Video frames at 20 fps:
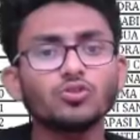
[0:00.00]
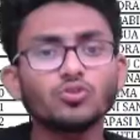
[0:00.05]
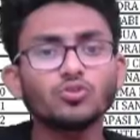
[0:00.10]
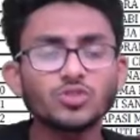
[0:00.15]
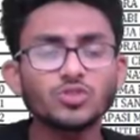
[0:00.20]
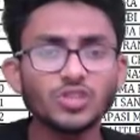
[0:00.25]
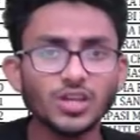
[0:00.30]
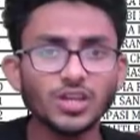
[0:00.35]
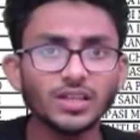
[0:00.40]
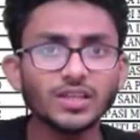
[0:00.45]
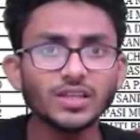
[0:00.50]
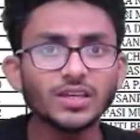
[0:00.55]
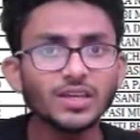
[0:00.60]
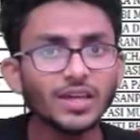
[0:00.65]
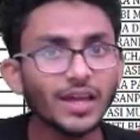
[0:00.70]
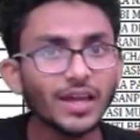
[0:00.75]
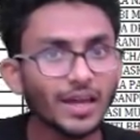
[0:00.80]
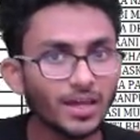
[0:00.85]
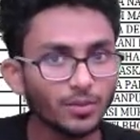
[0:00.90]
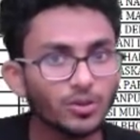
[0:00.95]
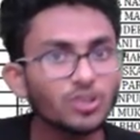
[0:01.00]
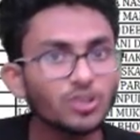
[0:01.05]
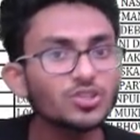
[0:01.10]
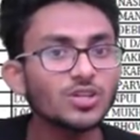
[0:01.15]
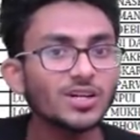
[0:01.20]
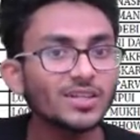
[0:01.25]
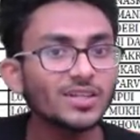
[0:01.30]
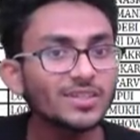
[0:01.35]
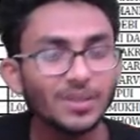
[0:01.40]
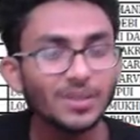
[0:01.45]
তুমি সেখানে গিয়ে একেবারে
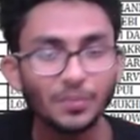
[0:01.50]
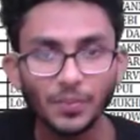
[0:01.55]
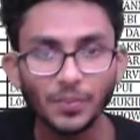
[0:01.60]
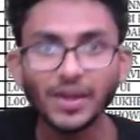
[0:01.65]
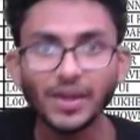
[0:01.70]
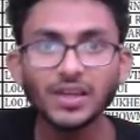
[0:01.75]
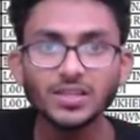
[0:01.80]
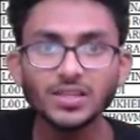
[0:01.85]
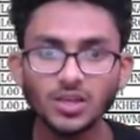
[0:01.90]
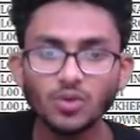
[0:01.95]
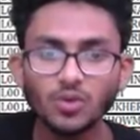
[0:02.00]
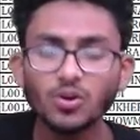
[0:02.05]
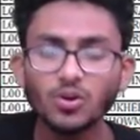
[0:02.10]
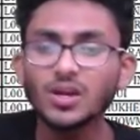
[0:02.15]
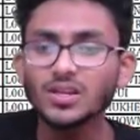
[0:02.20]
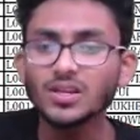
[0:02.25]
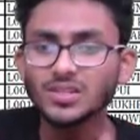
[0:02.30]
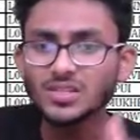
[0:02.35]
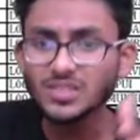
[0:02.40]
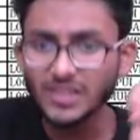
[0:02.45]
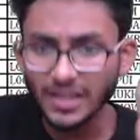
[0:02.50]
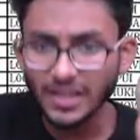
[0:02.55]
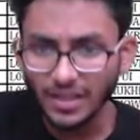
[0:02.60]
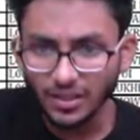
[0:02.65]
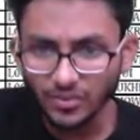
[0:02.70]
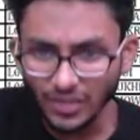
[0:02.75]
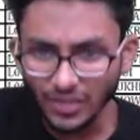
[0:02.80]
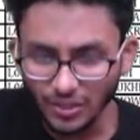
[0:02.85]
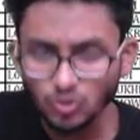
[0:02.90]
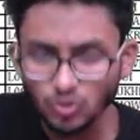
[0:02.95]
চাকরিটা পেয়েই যাও জাস্ট
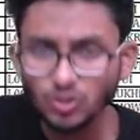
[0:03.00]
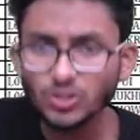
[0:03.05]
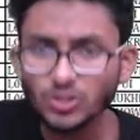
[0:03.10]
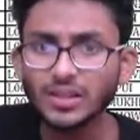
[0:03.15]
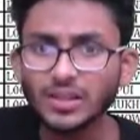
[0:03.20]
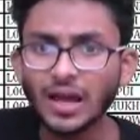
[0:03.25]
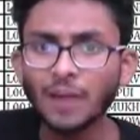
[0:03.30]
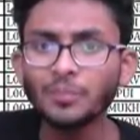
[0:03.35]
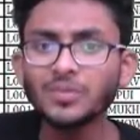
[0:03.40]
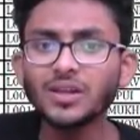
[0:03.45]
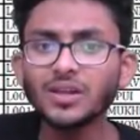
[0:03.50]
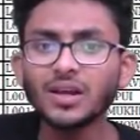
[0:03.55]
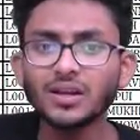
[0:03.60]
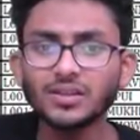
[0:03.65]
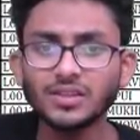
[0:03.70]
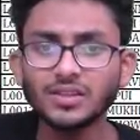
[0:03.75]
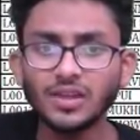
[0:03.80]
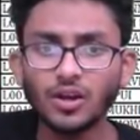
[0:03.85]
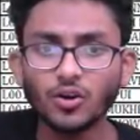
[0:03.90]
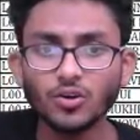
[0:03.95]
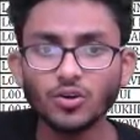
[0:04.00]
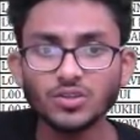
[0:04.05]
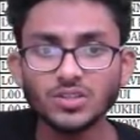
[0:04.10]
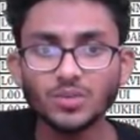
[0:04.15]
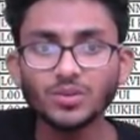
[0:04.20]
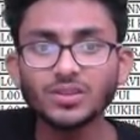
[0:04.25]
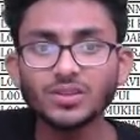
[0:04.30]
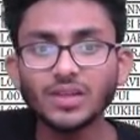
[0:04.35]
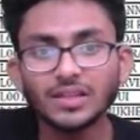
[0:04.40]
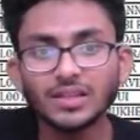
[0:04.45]
এখানে তো এতজনের নাম যাকে দেওয়া হয়েছে
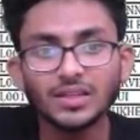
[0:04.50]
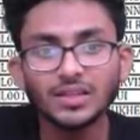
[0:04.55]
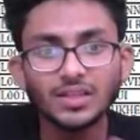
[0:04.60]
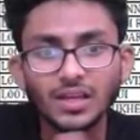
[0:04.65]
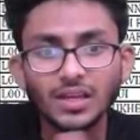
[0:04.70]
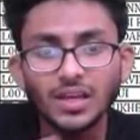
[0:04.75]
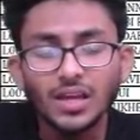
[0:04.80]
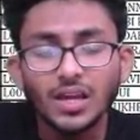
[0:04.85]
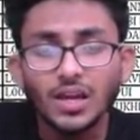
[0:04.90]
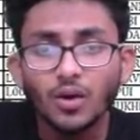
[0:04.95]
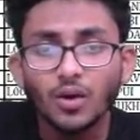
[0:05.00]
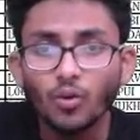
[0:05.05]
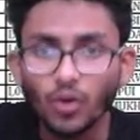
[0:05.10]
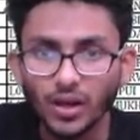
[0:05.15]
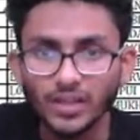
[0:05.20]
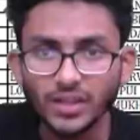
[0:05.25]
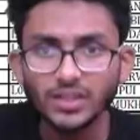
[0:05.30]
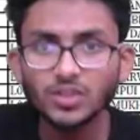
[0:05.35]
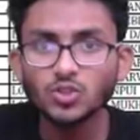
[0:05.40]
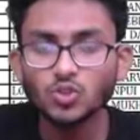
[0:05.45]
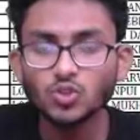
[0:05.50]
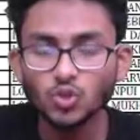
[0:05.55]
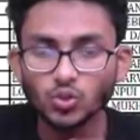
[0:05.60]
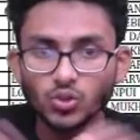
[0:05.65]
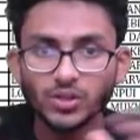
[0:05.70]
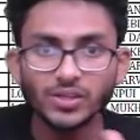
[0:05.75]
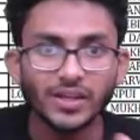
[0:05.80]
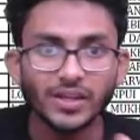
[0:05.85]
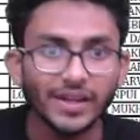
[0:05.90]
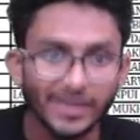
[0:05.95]
এবার তাদেরকে ওখানে ছোটো
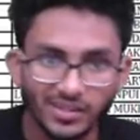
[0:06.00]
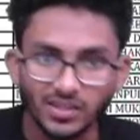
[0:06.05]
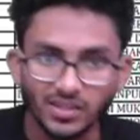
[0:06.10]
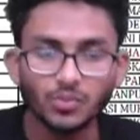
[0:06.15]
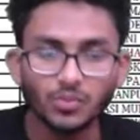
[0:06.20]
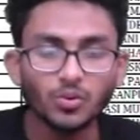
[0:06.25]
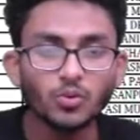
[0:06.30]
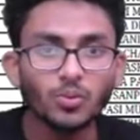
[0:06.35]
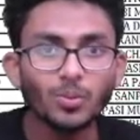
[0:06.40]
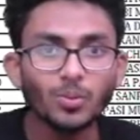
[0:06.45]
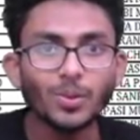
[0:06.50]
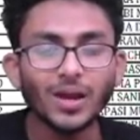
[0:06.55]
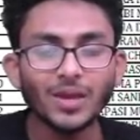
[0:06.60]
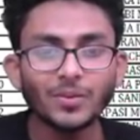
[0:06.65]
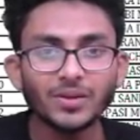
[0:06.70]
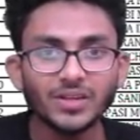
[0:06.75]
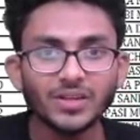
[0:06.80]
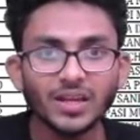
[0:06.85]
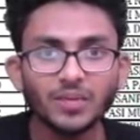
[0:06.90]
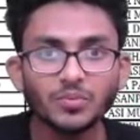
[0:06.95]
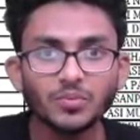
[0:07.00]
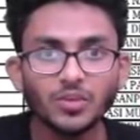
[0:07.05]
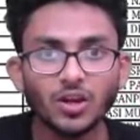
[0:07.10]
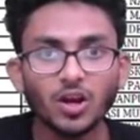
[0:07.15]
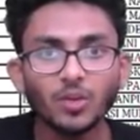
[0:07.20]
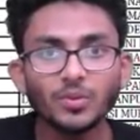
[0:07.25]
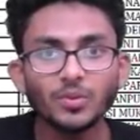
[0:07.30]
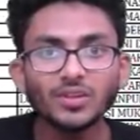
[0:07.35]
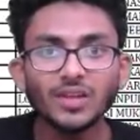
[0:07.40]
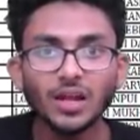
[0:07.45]
একটা ইন্টারভিউ বা ভাইবা টাইপ
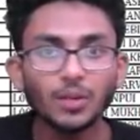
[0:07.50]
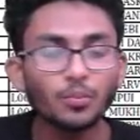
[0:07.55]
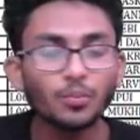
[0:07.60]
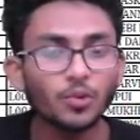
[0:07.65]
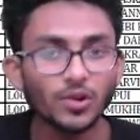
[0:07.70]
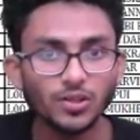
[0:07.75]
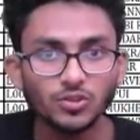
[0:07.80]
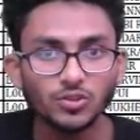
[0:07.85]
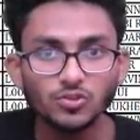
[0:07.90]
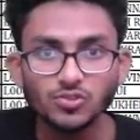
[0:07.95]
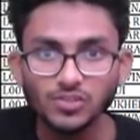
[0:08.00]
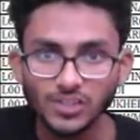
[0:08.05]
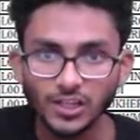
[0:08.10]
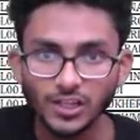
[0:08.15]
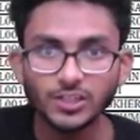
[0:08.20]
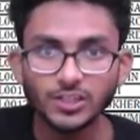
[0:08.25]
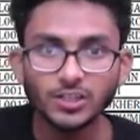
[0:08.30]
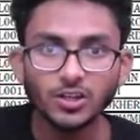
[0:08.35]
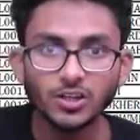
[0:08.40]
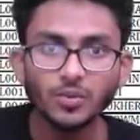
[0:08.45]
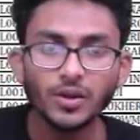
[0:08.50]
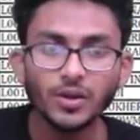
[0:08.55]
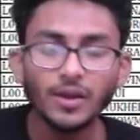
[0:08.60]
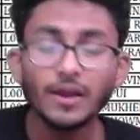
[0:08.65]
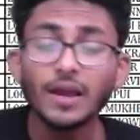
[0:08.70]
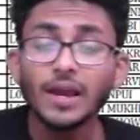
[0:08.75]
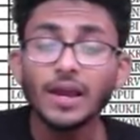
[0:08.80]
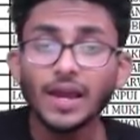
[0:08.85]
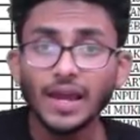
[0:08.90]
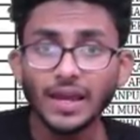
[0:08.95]
নেওয়া হবে তারপরেই তো সিলেক্টেড হবে
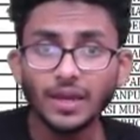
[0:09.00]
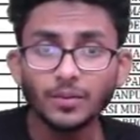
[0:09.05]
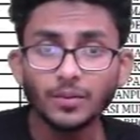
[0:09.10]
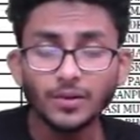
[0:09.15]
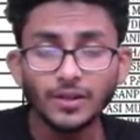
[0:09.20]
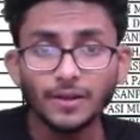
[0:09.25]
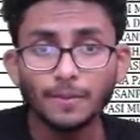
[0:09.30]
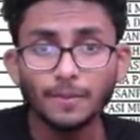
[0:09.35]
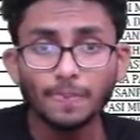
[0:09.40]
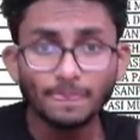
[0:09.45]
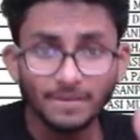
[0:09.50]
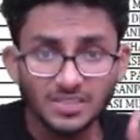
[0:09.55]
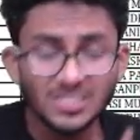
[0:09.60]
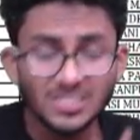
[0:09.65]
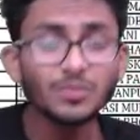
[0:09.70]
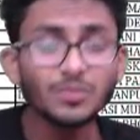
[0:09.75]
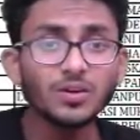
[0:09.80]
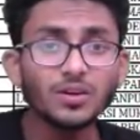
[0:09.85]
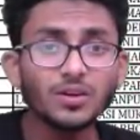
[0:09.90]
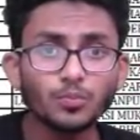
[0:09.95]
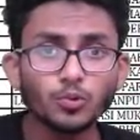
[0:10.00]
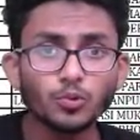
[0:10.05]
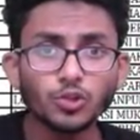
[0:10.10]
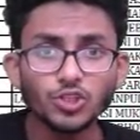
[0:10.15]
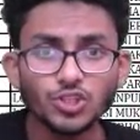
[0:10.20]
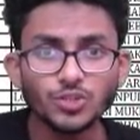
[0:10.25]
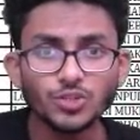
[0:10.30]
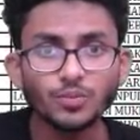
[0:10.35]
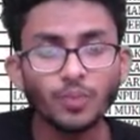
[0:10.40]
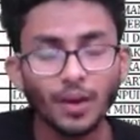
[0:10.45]
একেবারে সিভিক
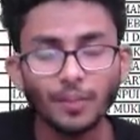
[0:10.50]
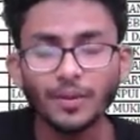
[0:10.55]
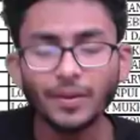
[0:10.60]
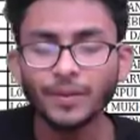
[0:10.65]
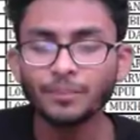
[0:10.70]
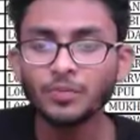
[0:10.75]
পুলিশ হবে